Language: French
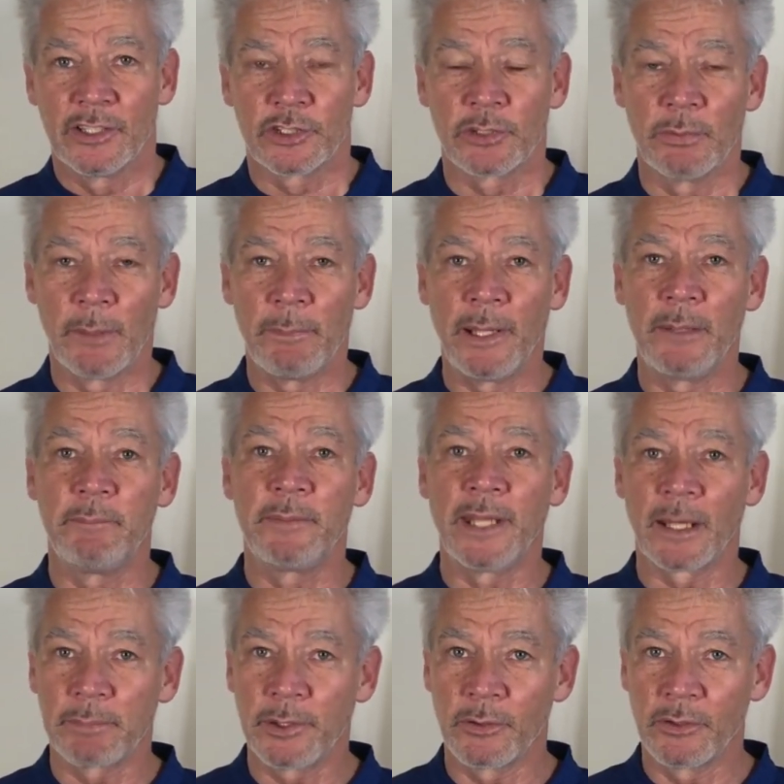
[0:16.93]
Je m'appelle
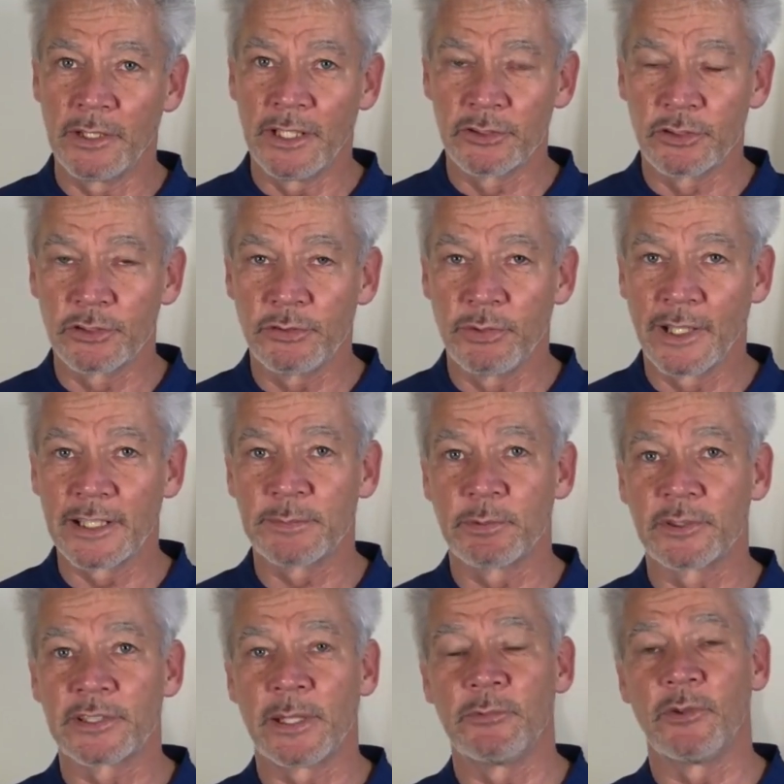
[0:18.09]
Pierre Pironnet, je suis
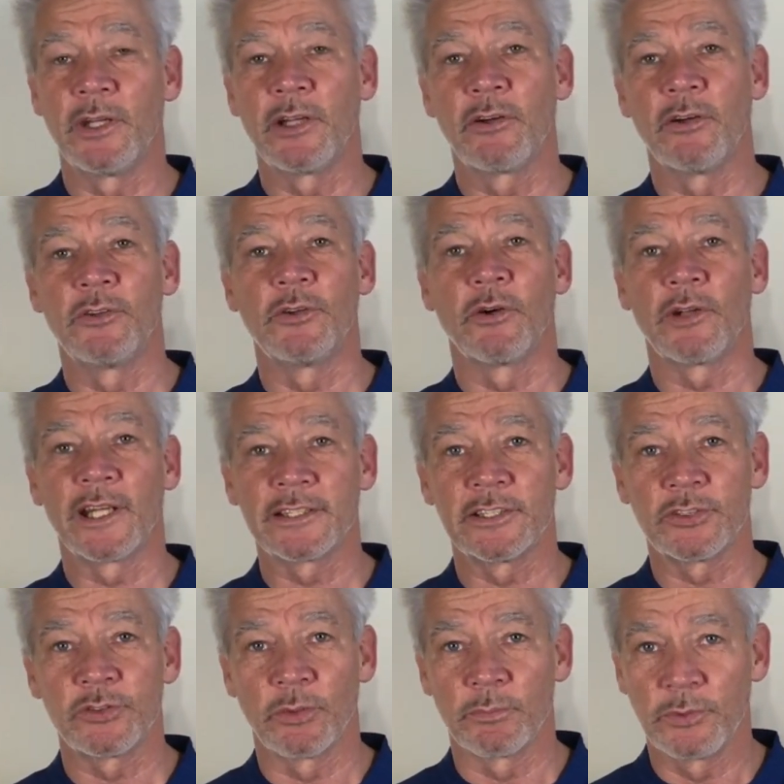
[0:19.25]
responsable de l'école de
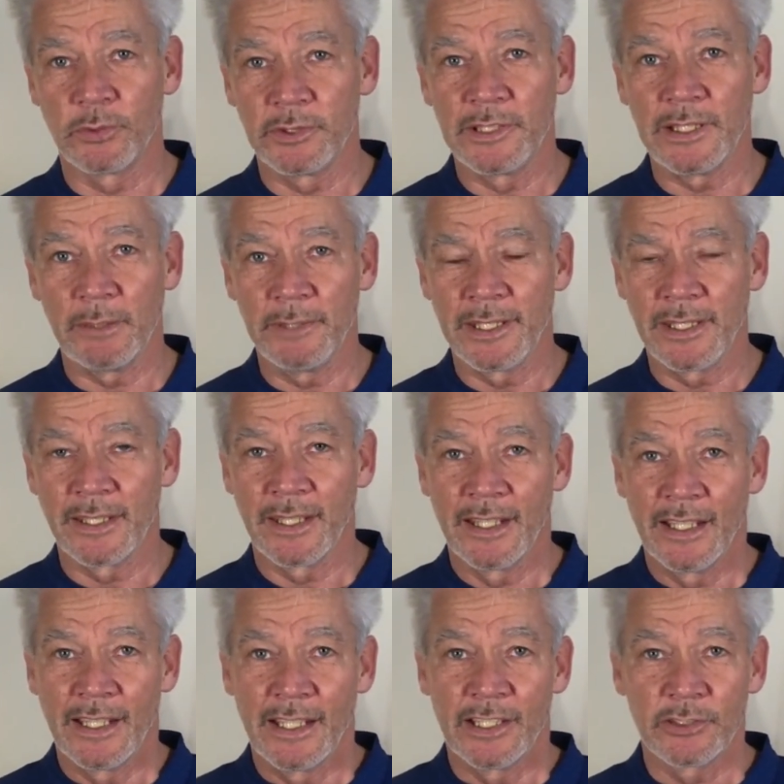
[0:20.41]
relaxation biodynamique
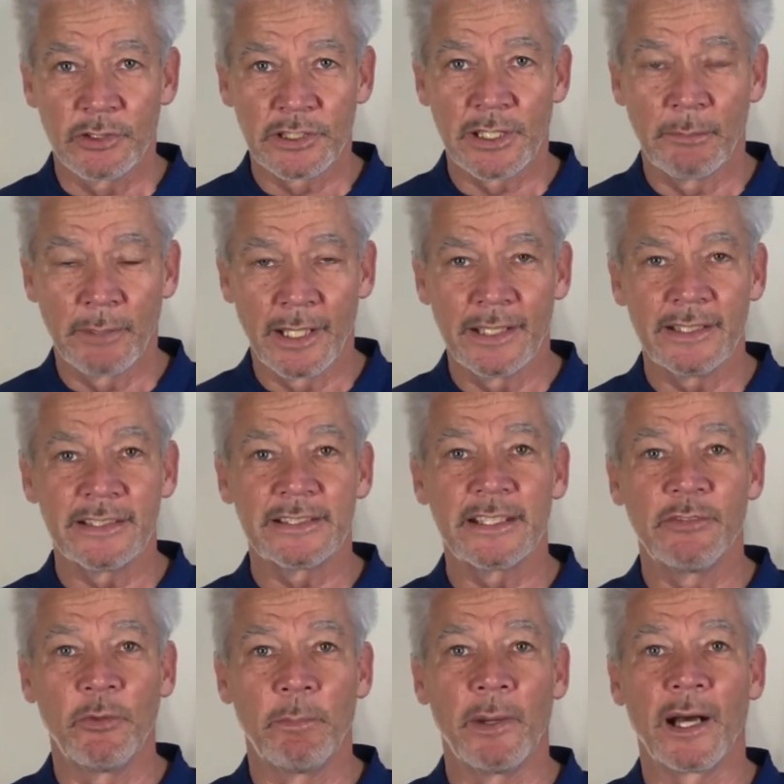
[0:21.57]
et ce que j'aimerais, c'est
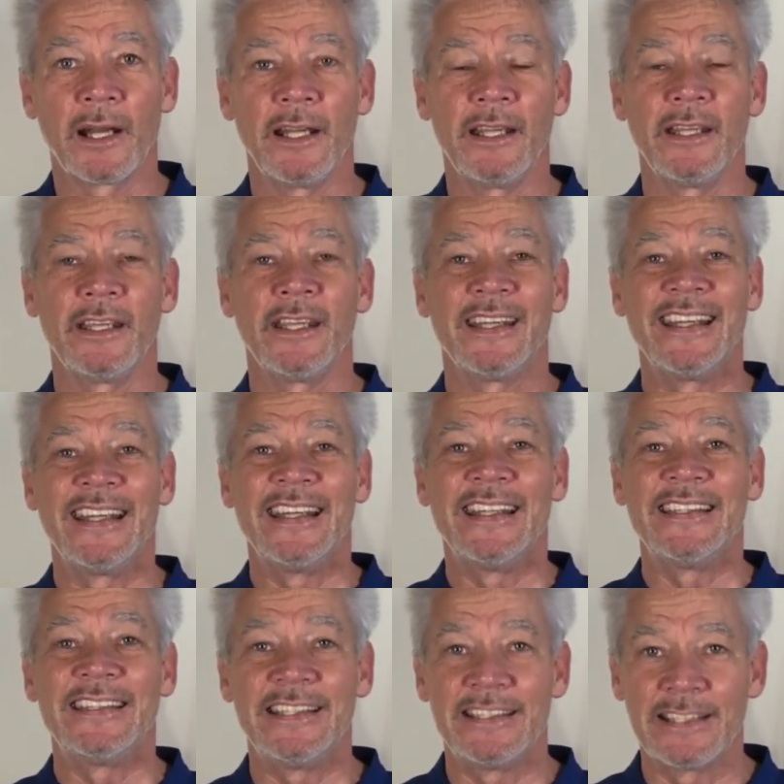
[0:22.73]
vous parler
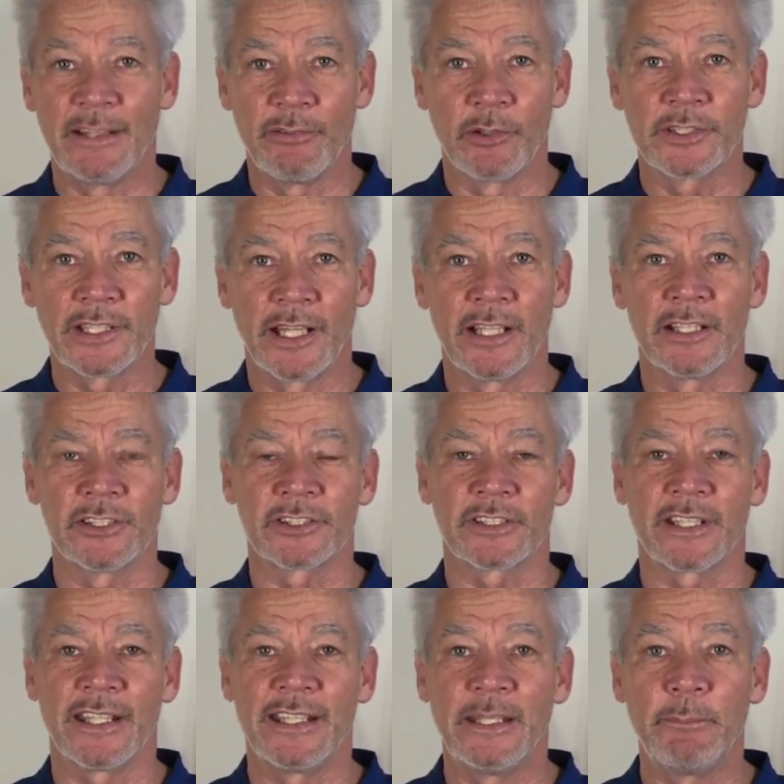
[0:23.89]
des
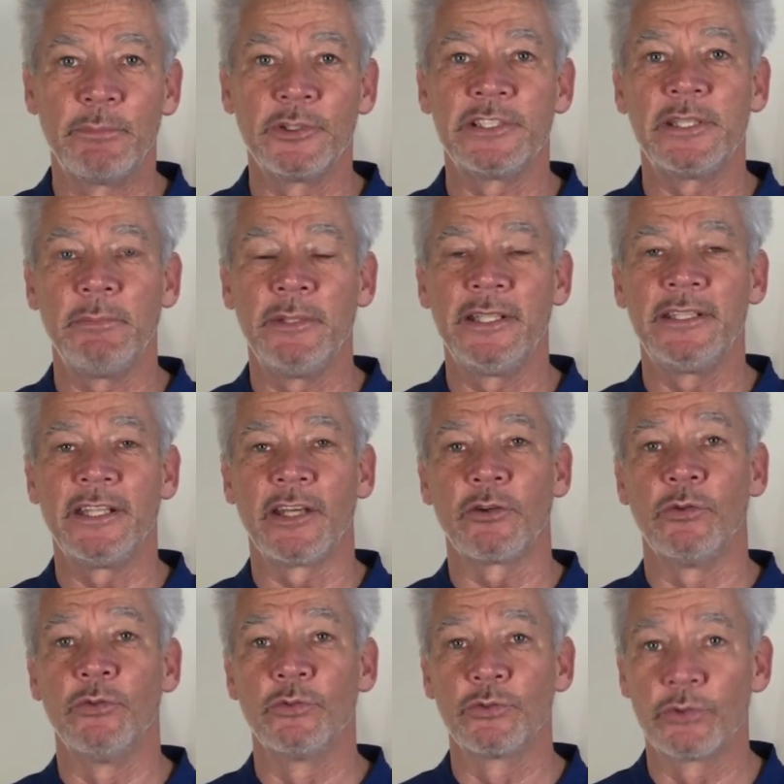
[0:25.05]
avantages et des possibilités que
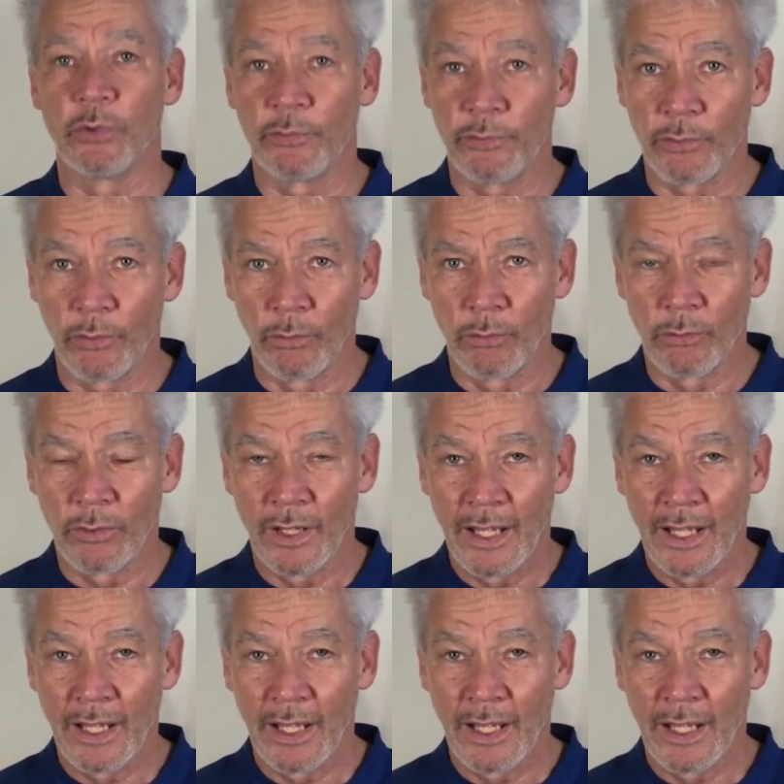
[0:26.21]
nous offrons